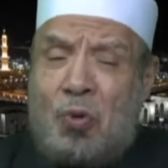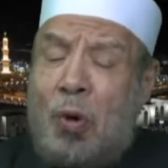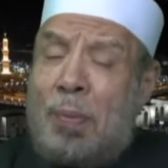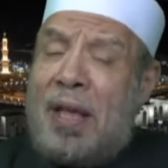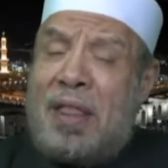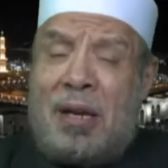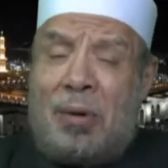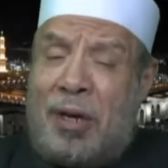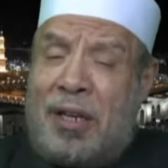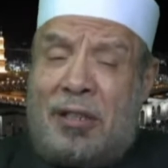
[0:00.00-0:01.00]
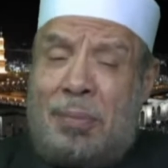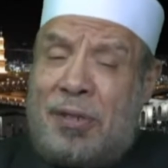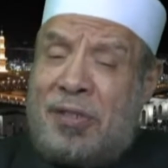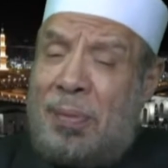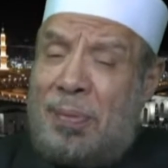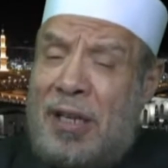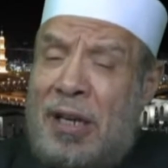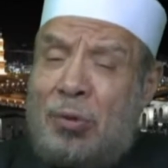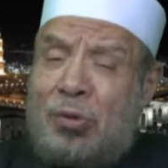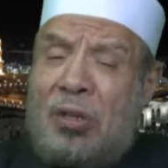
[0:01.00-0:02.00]
وماذا لو كانت المصابيح
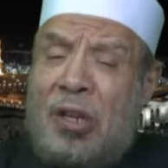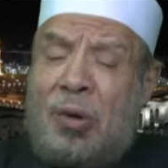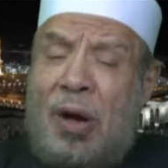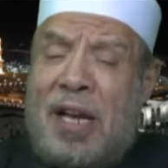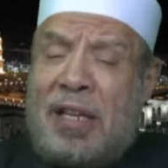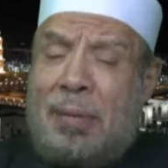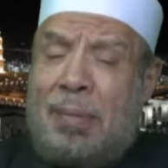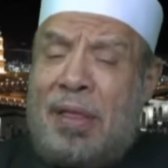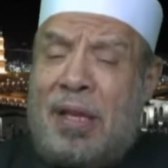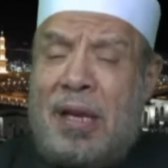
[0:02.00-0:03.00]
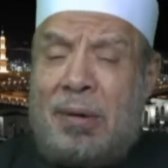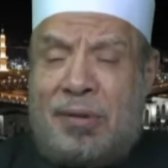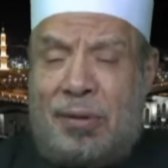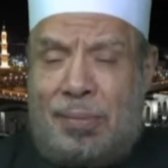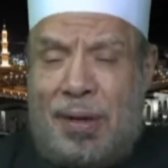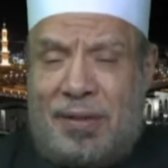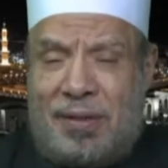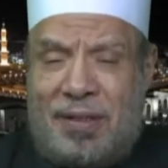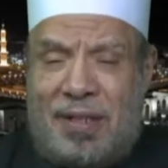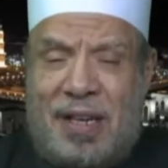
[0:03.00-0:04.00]
تسلط على تماثيل وصلبان
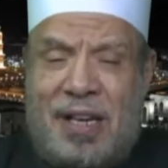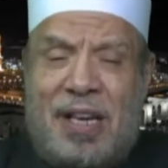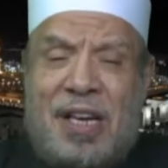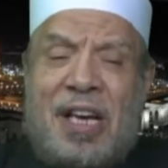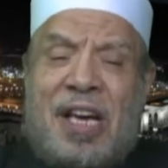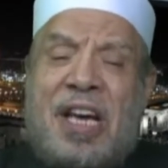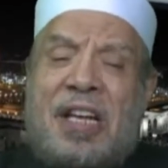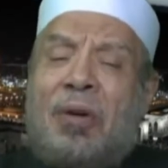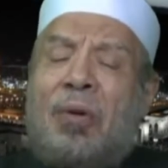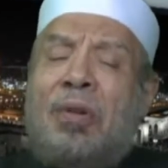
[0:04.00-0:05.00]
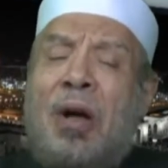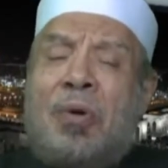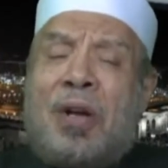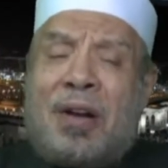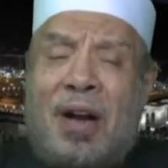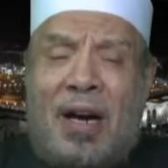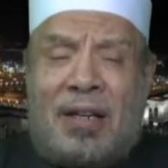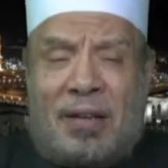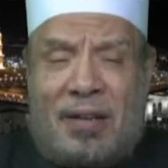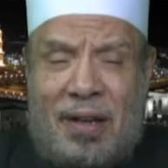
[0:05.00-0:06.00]
نقول له يا
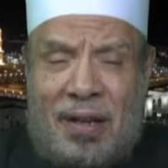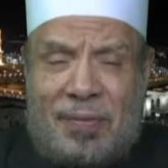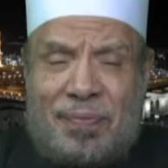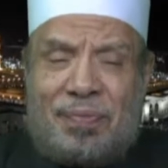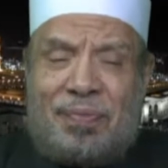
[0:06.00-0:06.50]
رعاك الله